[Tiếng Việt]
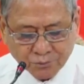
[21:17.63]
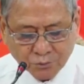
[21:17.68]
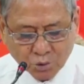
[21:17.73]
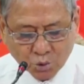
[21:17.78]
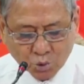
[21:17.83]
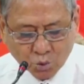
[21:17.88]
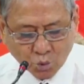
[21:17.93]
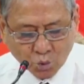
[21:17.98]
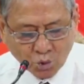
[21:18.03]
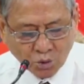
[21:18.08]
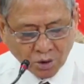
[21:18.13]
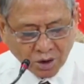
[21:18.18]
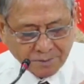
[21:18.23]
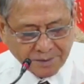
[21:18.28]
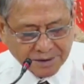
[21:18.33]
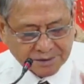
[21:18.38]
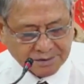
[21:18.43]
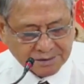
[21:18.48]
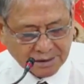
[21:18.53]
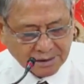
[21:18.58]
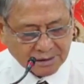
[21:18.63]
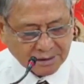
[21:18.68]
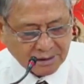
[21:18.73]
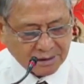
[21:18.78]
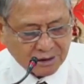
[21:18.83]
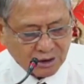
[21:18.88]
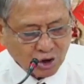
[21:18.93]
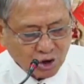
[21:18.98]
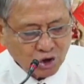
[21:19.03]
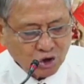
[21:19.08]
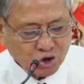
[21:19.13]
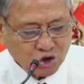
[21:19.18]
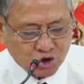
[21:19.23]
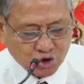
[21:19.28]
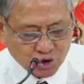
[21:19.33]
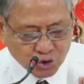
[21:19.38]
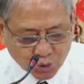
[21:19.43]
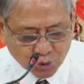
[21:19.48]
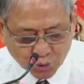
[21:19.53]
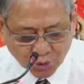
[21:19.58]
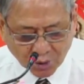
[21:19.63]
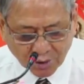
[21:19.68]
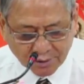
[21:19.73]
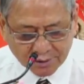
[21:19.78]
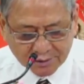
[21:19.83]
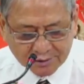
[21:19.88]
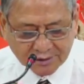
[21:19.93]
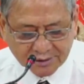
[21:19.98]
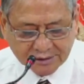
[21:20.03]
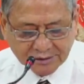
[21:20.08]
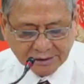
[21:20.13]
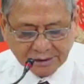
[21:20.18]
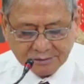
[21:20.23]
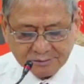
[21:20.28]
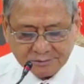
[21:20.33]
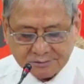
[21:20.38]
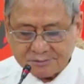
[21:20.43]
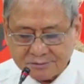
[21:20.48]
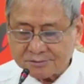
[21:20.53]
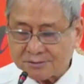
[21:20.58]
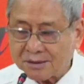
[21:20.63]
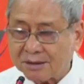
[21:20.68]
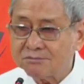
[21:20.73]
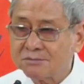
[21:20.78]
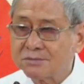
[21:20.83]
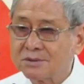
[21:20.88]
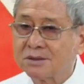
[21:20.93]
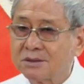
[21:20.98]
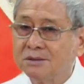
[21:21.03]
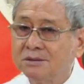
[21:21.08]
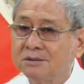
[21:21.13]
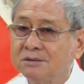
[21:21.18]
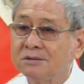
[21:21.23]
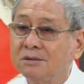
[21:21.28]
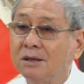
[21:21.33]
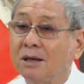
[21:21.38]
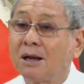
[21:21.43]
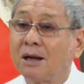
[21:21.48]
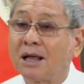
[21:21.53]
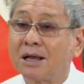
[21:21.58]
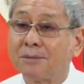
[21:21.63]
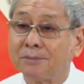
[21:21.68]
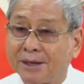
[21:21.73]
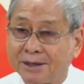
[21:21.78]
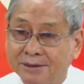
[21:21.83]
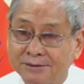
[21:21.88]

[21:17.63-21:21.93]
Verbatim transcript: cùng người biết rằng là Chúa là đấng nắm giữ tương lai mình.